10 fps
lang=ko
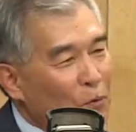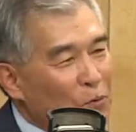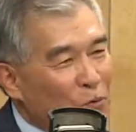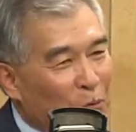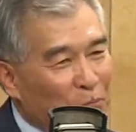
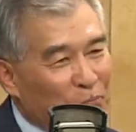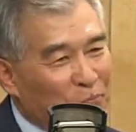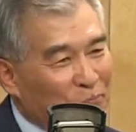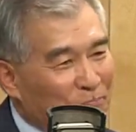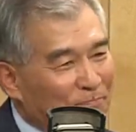
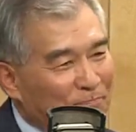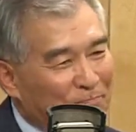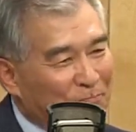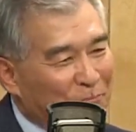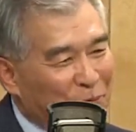
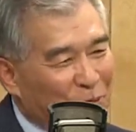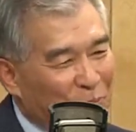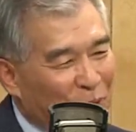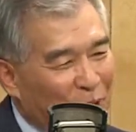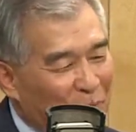좀좀
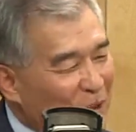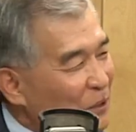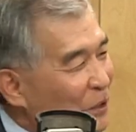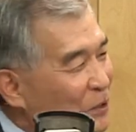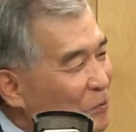매람된
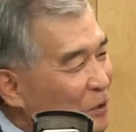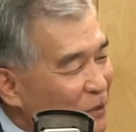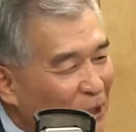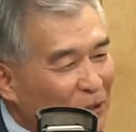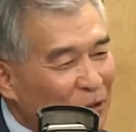얘기지만
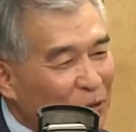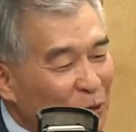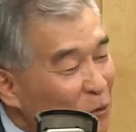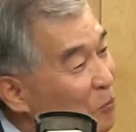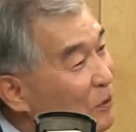사선도
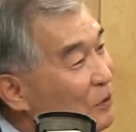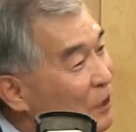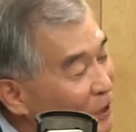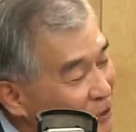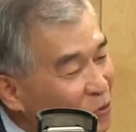좀
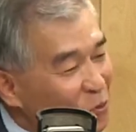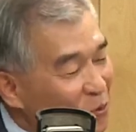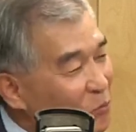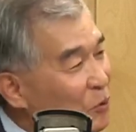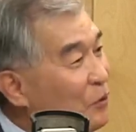사선쯤
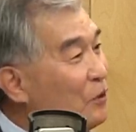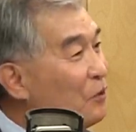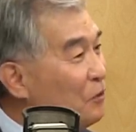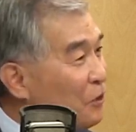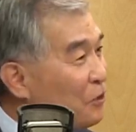되면 좀
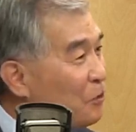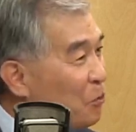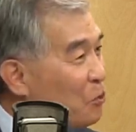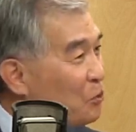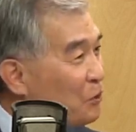큰 틀에서
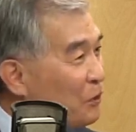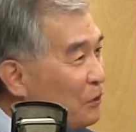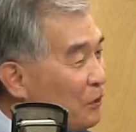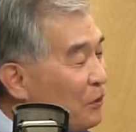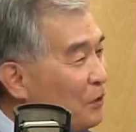볼 수
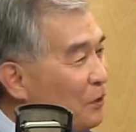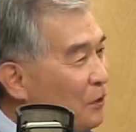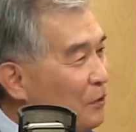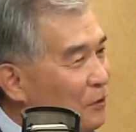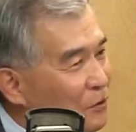있는
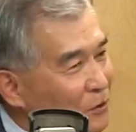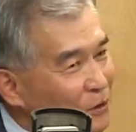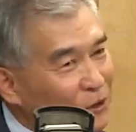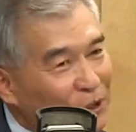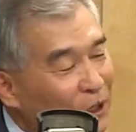어. 어,
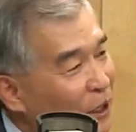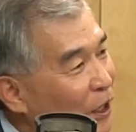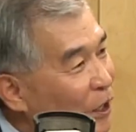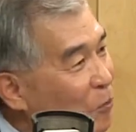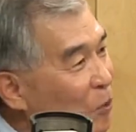시야가
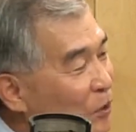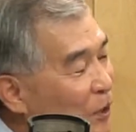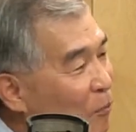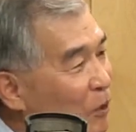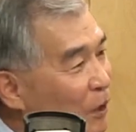확보가
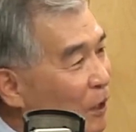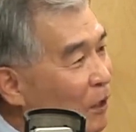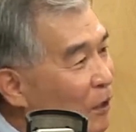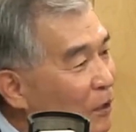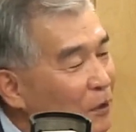
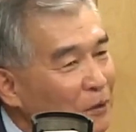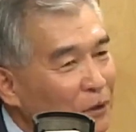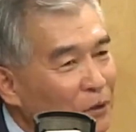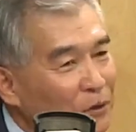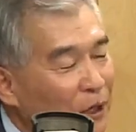됩니다.
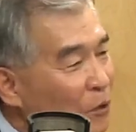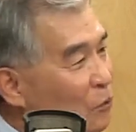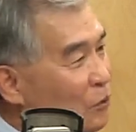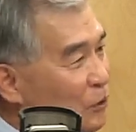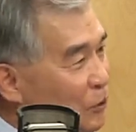따라
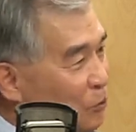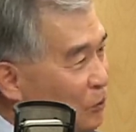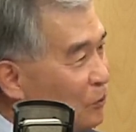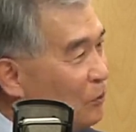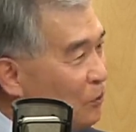하나도 쉬운
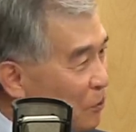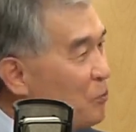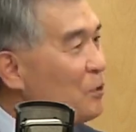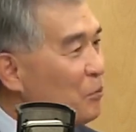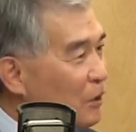것은
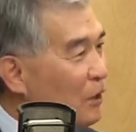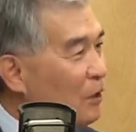없습니다.